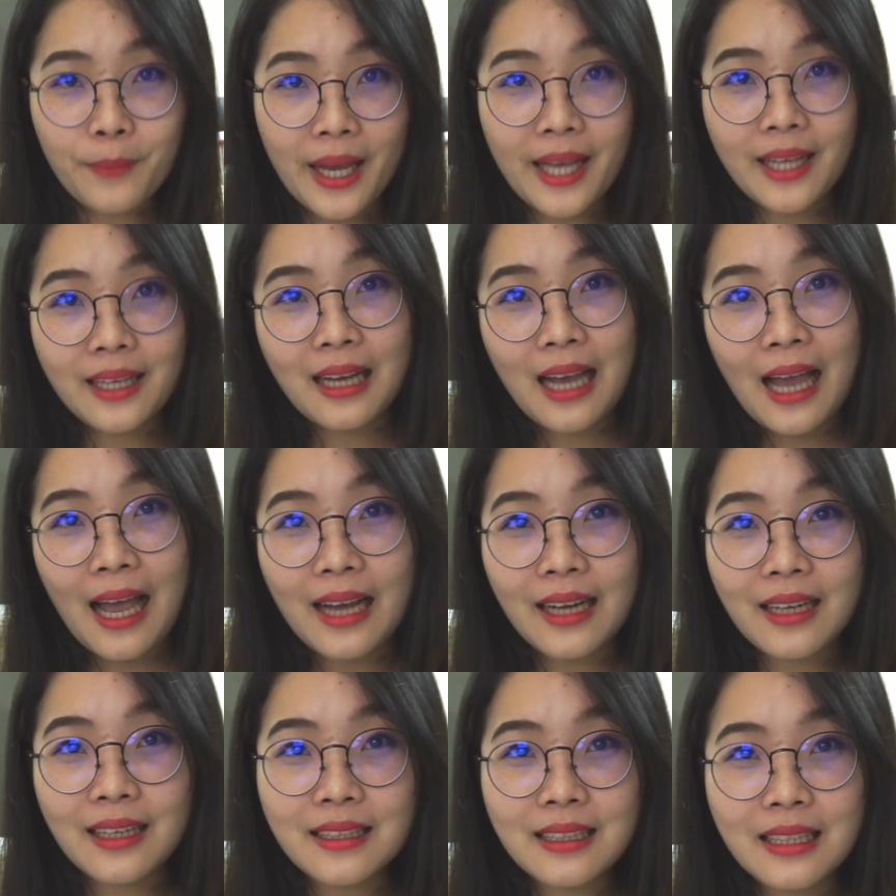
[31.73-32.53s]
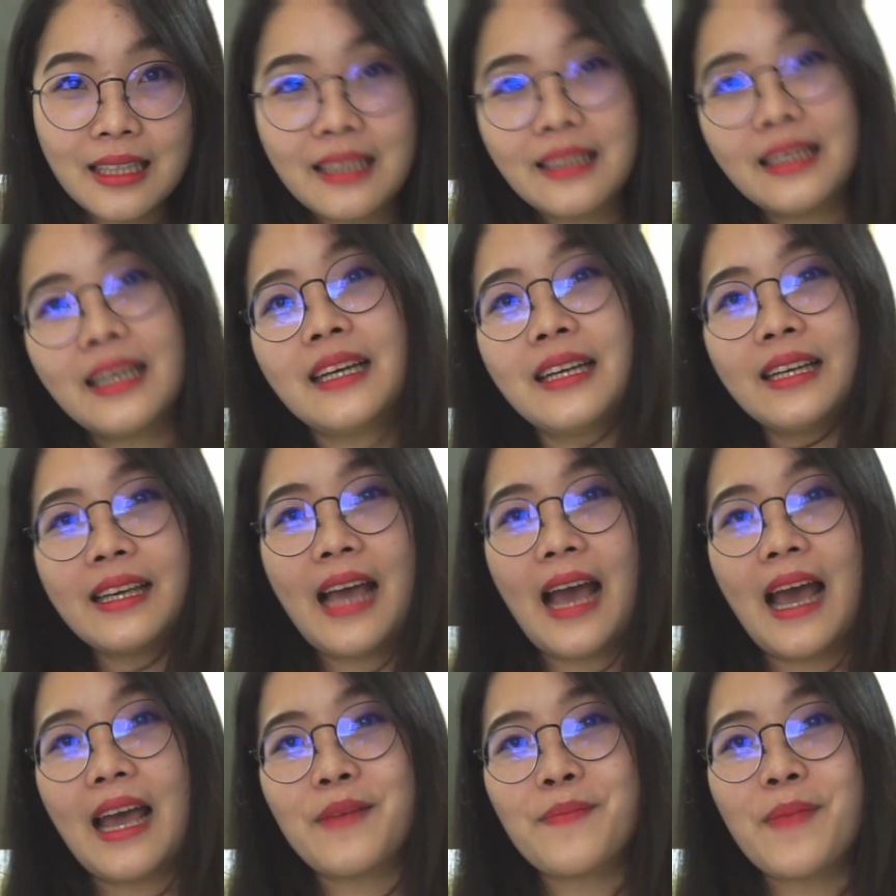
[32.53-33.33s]
เป็นครั้งที่ยิ่ง
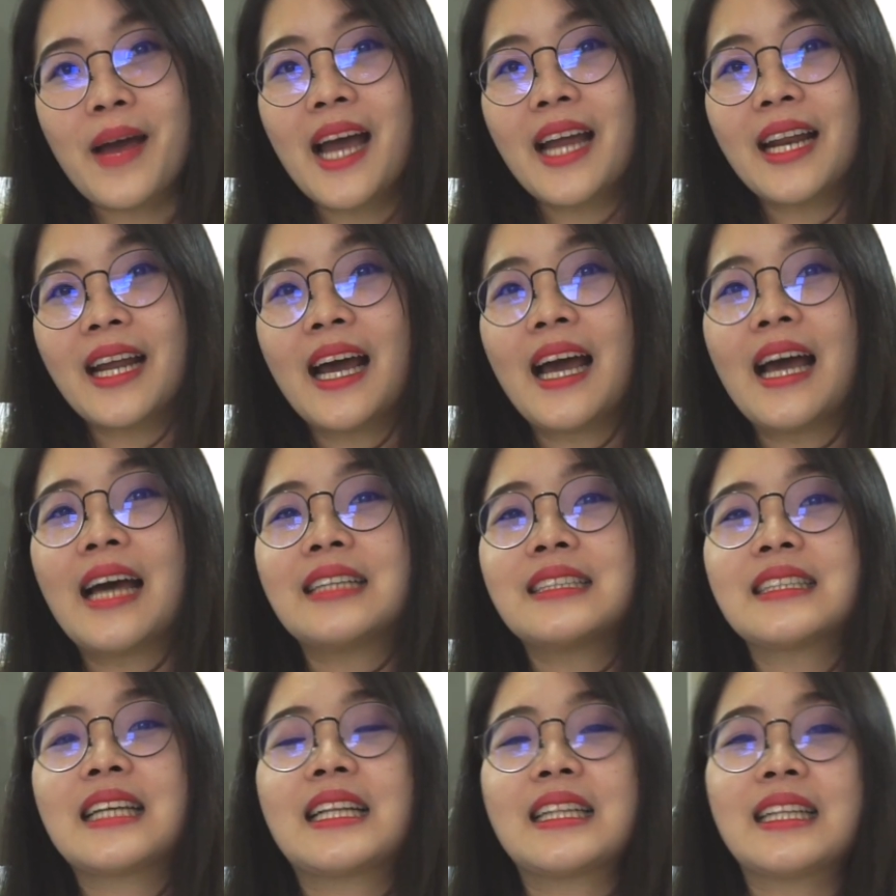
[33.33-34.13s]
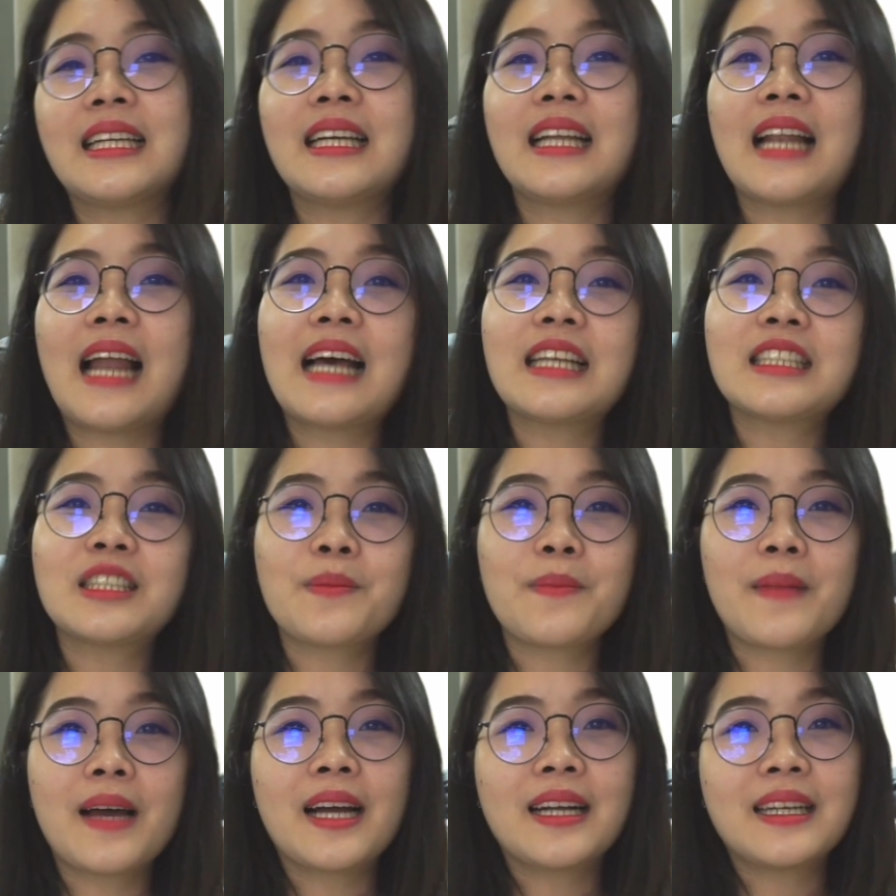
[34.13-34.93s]
ใหญ่มากนะคะจัดที่รา
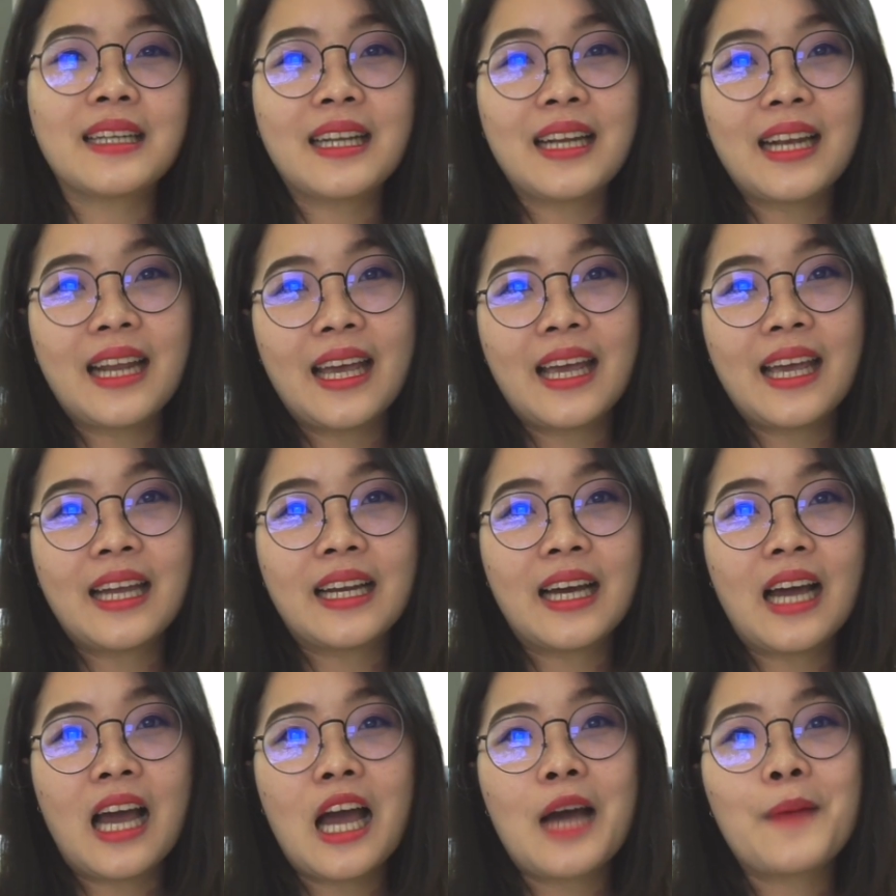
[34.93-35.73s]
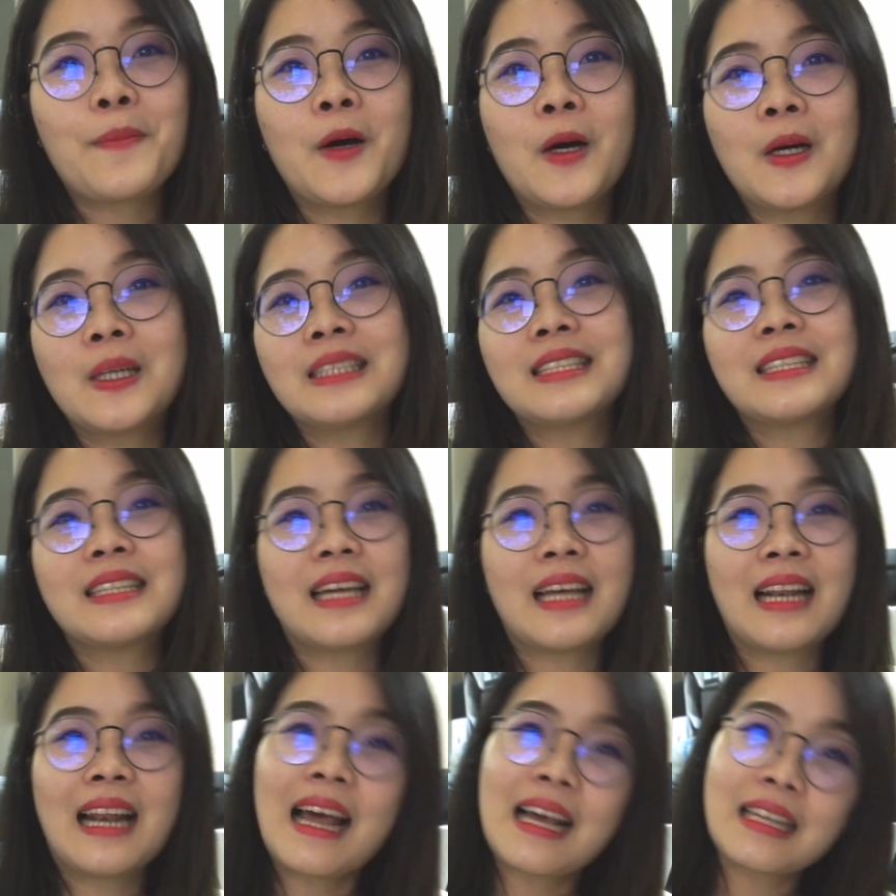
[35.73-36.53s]
ชมังนั่นเองนะคะเพราะ
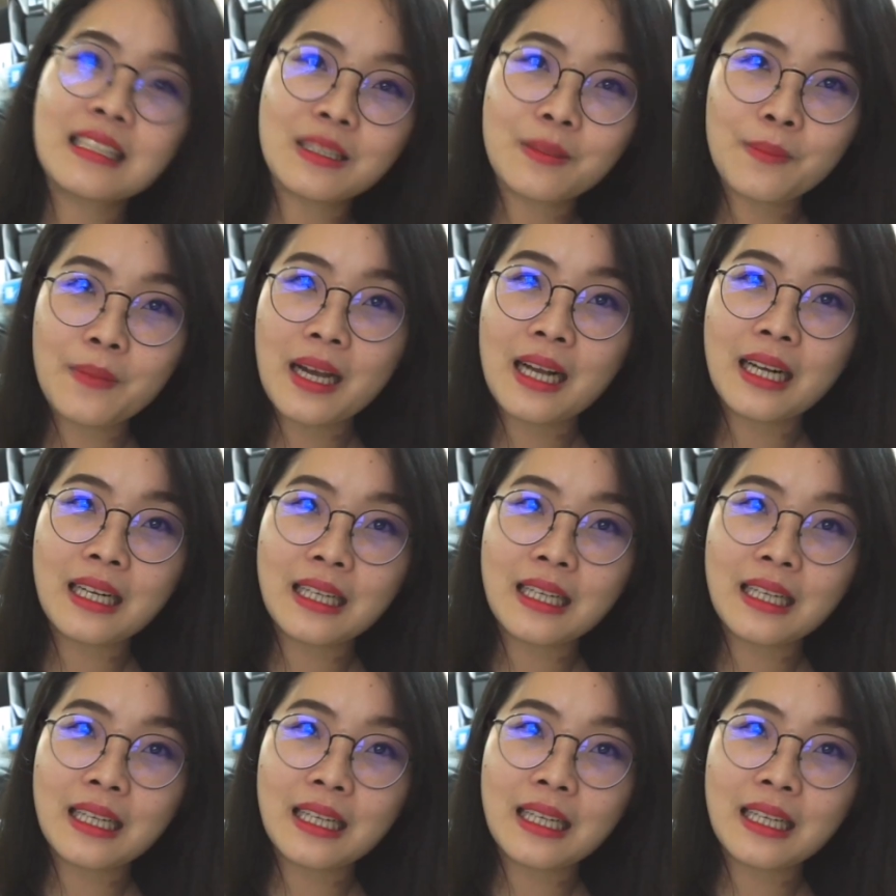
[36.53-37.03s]
ฉะนั้นราชมัง